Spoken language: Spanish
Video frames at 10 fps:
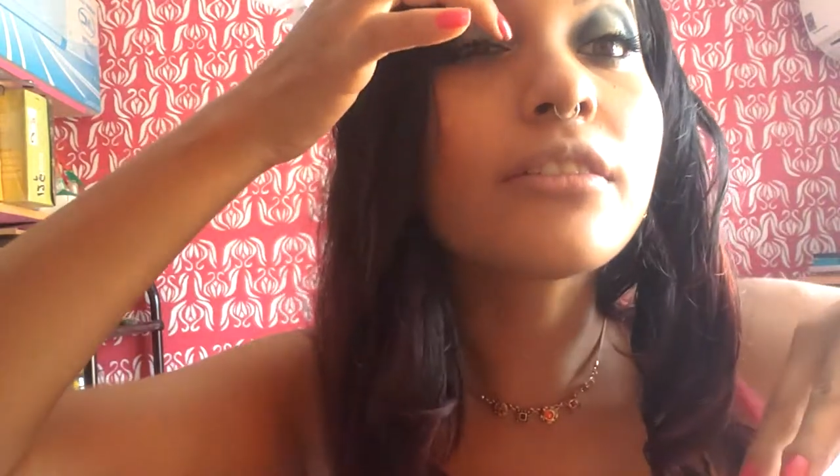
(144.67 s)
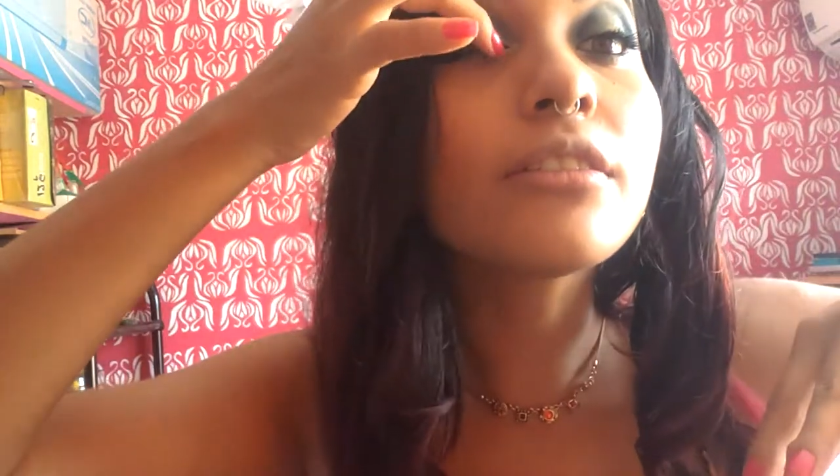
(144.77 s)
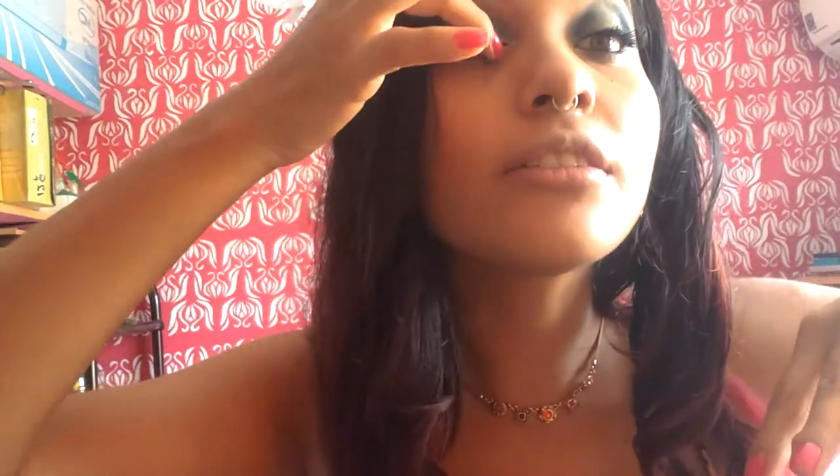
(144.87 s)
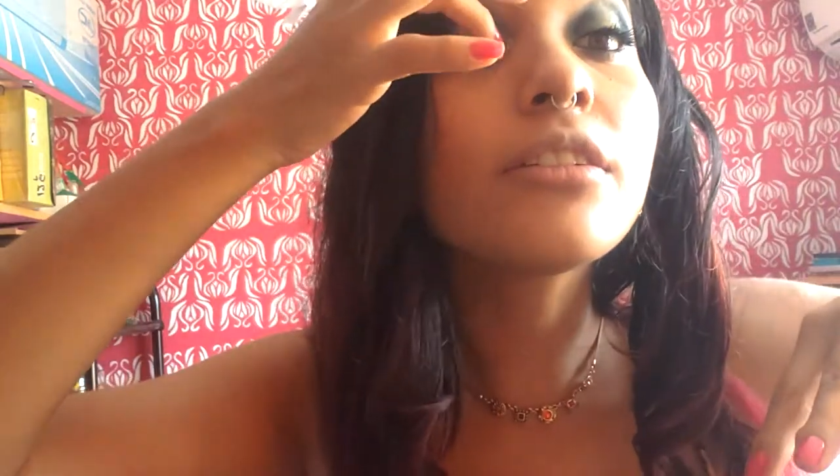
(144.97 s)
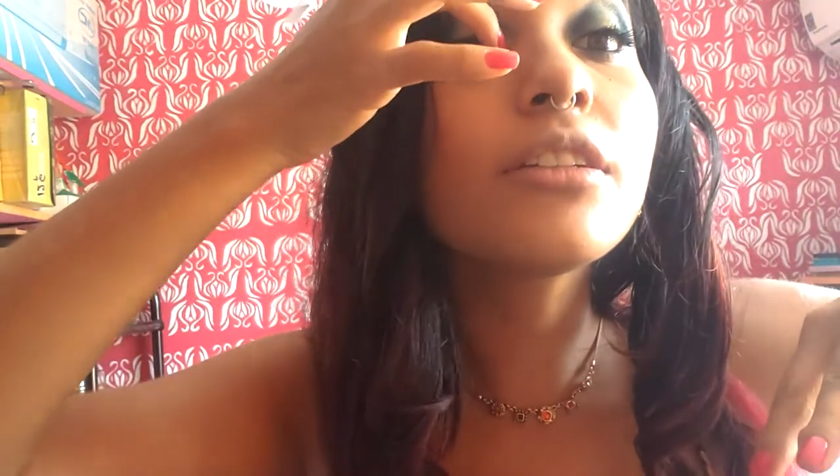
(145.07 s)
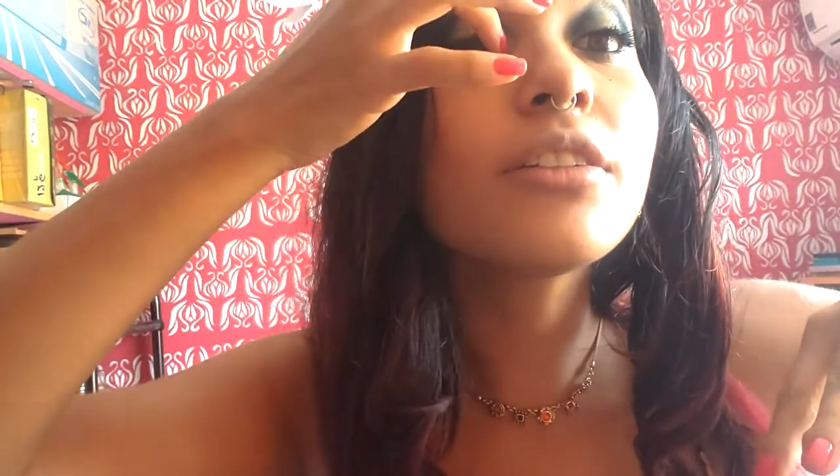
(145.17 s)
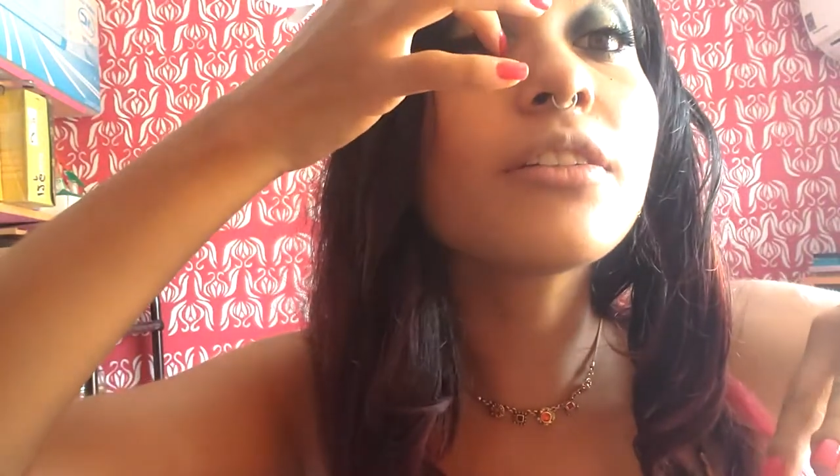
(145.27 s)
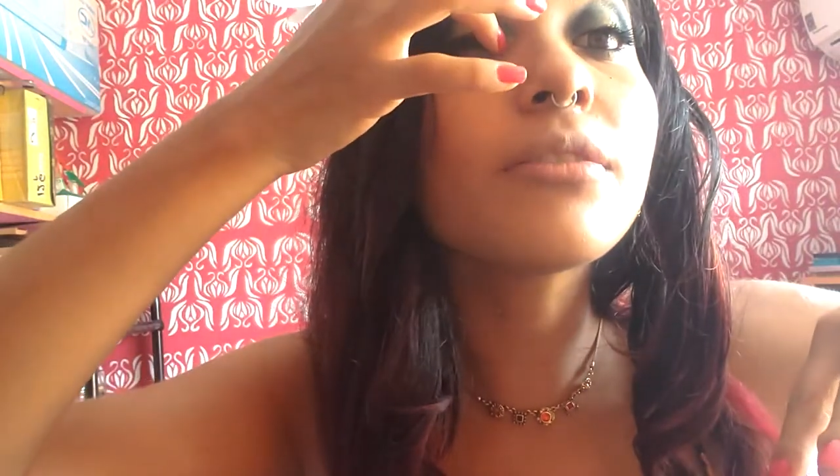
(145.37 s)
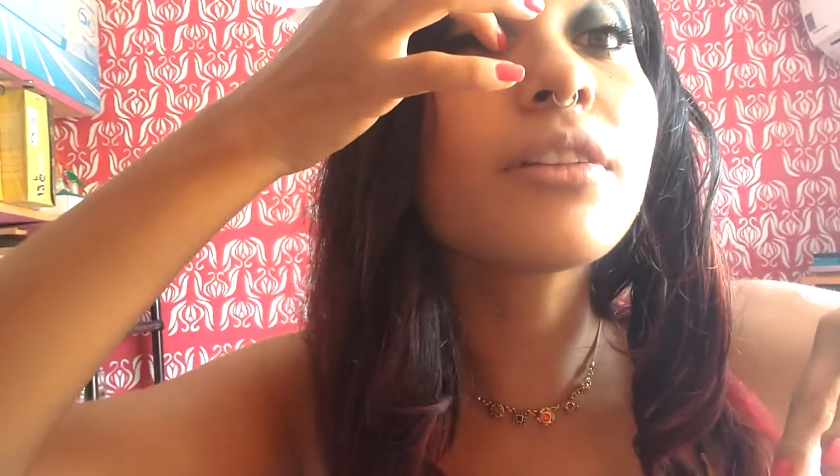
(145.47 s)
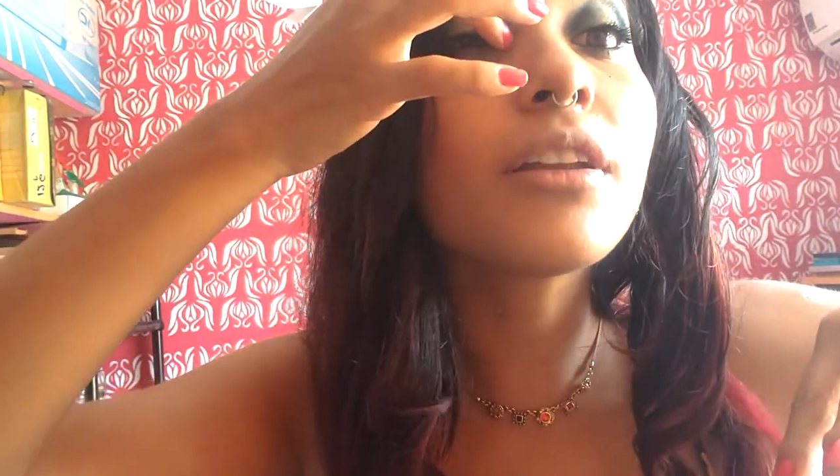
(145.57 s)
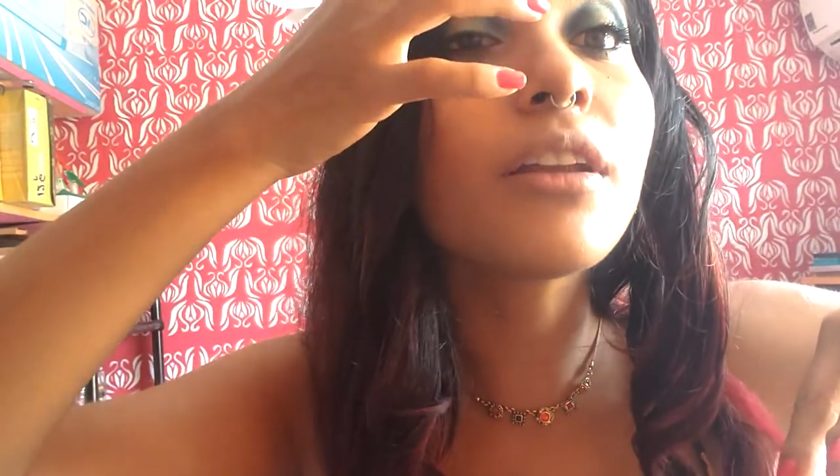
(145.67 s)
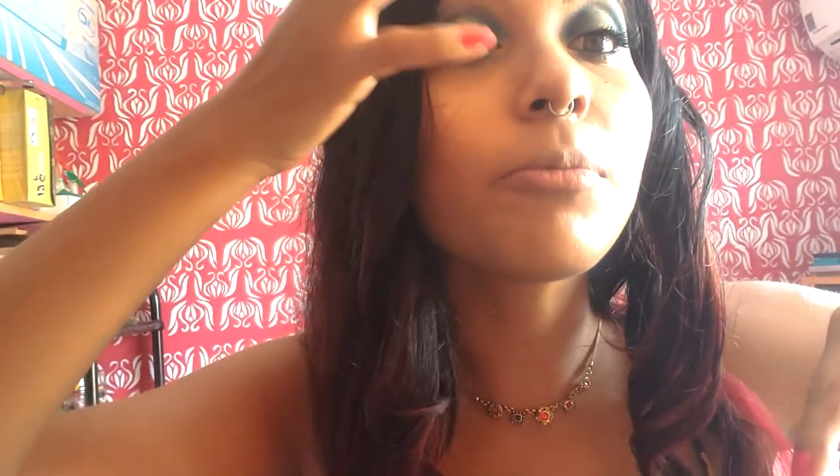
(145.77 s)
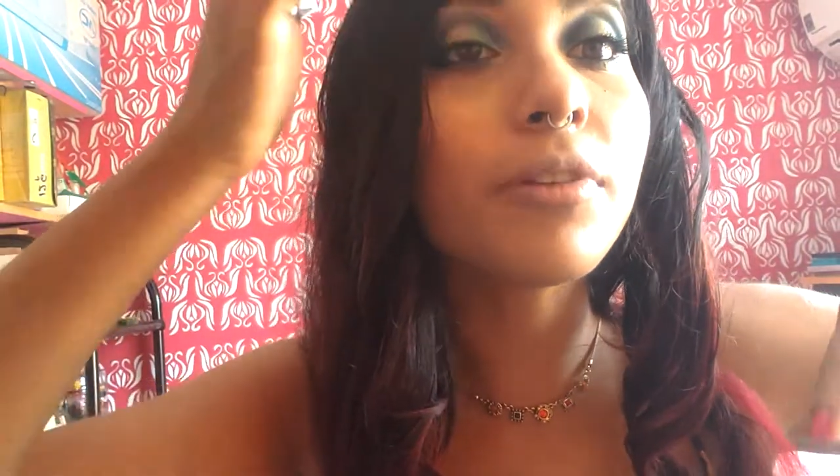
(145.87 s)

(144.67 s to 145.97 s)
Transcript: Ay, se me salen las